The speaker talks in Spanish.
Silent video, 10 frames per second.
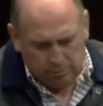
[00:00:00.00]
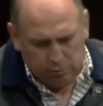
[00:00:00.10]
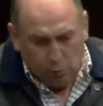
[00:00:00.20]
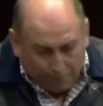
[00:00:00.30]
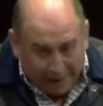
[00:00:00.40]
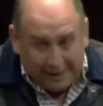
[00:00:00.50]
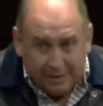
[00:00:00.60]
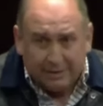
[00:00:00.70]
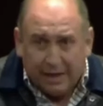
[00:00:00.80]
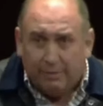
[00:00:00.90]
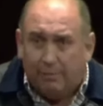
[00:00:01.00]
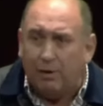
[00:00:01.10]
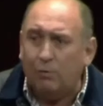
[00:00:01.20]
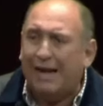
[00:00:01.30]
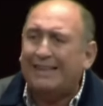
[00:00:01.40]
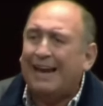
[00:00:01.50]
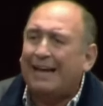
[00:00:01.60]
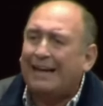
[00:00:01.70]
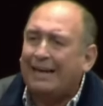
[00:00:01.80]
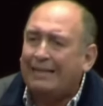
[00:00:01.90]
un país que vive una
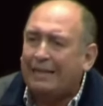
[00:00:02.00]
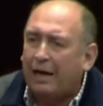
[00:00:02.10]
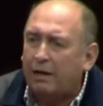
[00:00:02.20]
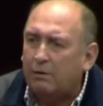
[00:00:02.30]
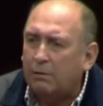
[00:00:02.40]
tragedia.